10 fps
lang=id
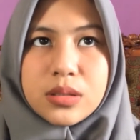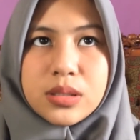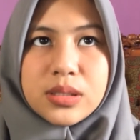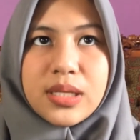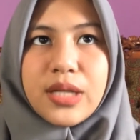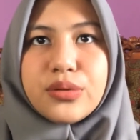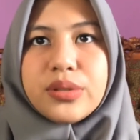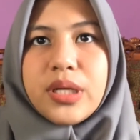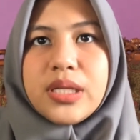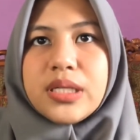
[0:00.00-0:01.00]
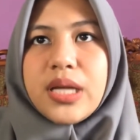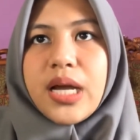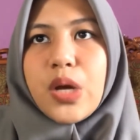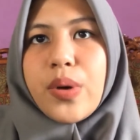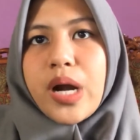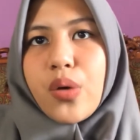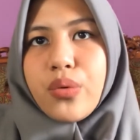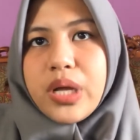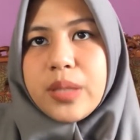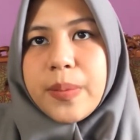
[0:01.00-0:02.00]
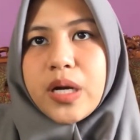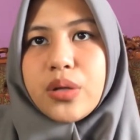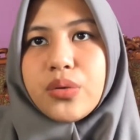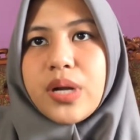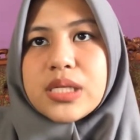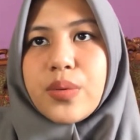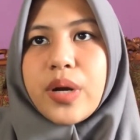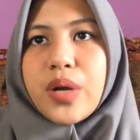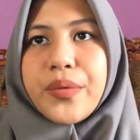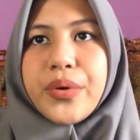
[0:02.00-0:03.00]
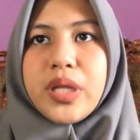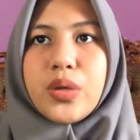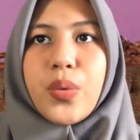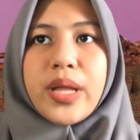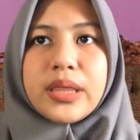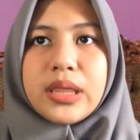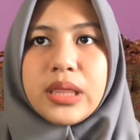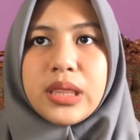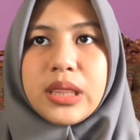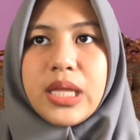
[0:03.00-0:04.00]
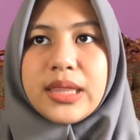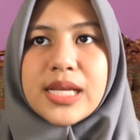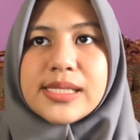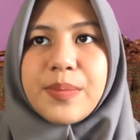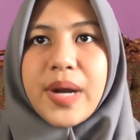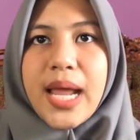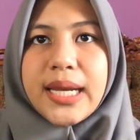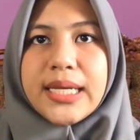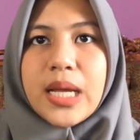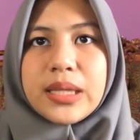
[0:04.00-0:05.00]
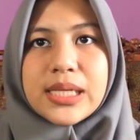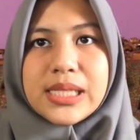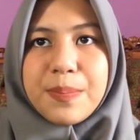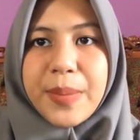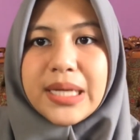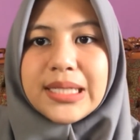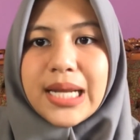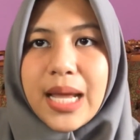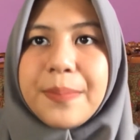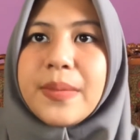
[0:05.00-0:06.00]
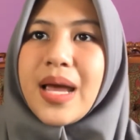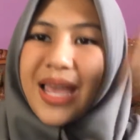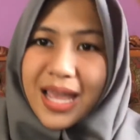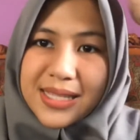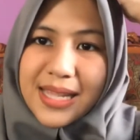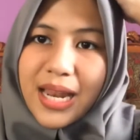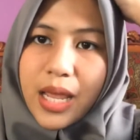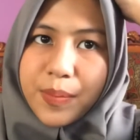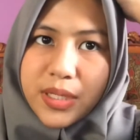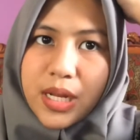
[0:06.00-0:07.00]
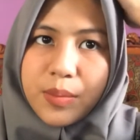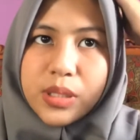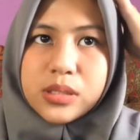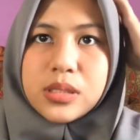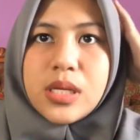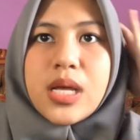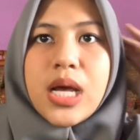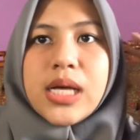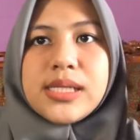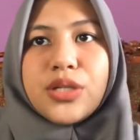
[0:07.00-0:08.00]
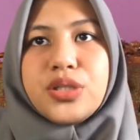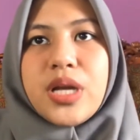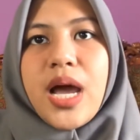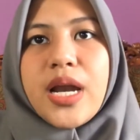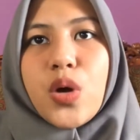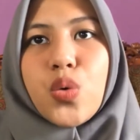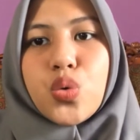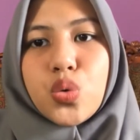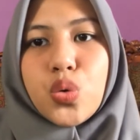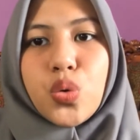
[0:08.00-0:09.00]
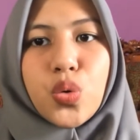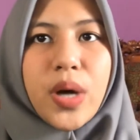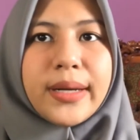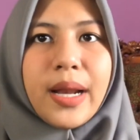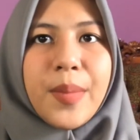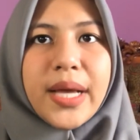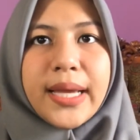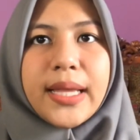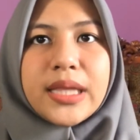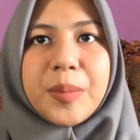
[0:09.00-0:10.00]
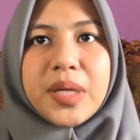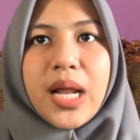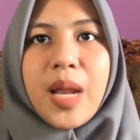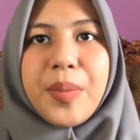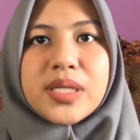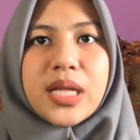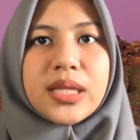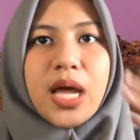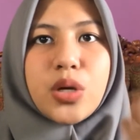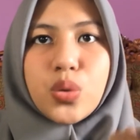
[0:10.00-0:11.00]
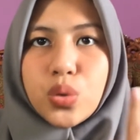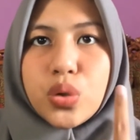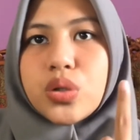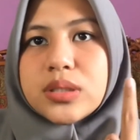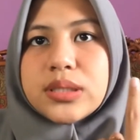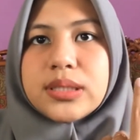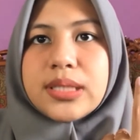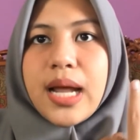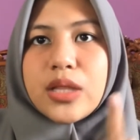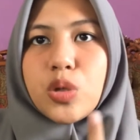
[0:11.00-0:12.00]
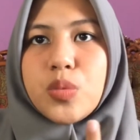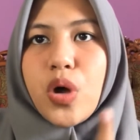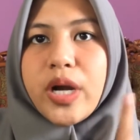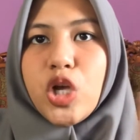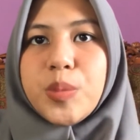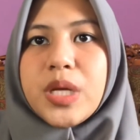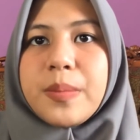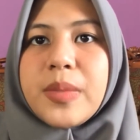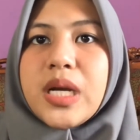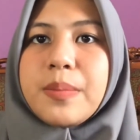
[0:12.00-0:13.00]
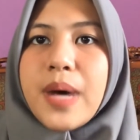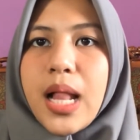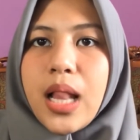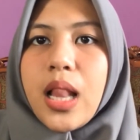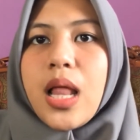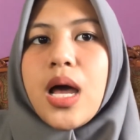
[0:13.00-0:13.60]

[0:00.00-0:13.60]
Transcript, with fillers: Selanjutnya di sini ada warna kulit, penentu dasar warna kulit kuant entitas melanin yang tersimpan di dalam sel epidermis. Selanjutnya ada kuku. Kuku adalah bagian terminal lapisan tanduk stratum corneum yang menebal.